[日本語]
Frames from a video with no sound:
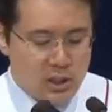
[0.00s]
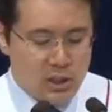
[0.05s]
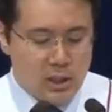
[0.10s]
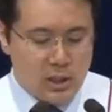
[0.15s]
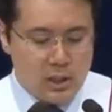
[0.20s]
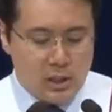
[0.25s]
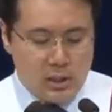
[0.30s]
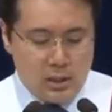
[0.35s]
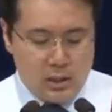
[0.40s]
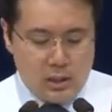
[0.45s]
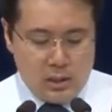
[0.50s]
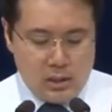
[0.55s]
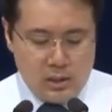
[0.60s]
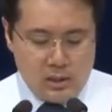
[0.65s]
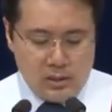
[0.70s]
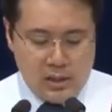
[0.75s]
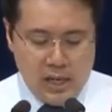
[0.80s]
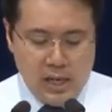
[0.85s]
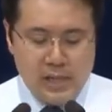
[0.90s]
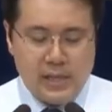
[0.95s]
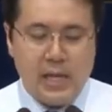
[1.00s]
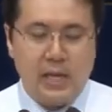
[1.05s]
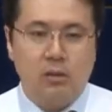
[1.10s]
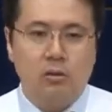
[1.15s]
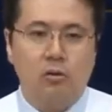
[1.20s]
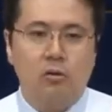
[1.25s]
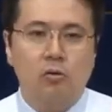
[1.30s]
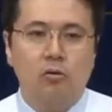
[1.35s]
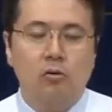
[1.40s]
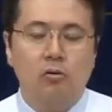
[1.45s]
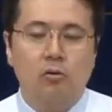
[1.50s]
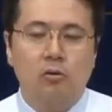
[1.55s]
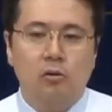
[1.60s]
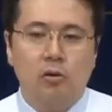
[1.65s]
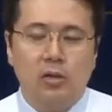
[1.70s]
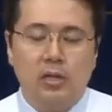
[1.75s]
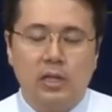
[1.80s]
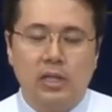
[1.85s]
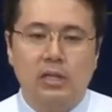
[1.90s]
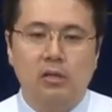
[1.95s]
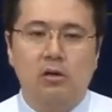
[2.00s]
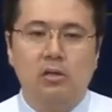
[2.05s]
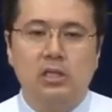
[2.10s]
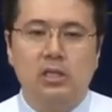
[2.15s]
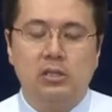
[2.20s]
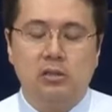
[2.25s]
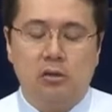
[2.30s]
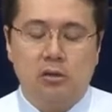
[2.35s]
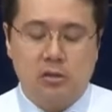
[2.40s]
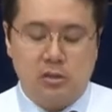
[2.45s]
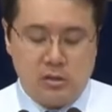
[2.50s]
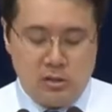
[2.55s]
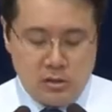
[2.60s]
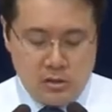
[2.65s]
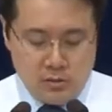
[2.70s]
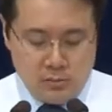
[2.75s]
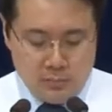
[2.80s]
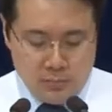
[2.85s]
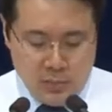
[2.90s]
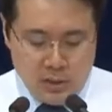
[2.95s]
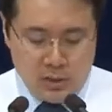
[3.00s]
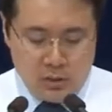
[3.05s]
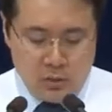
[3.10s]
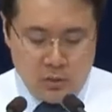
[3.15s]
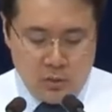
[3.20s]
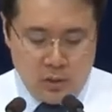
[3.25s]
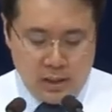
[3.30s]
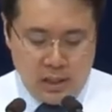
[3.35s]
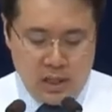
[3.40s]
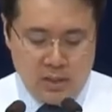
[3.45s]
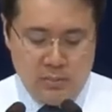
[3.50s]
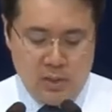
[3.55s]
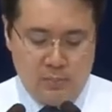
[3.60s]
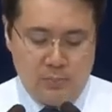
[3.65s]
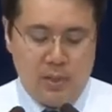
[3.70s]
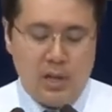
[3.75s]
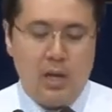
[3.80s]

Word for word: え生きていくように神様から与えられた約束が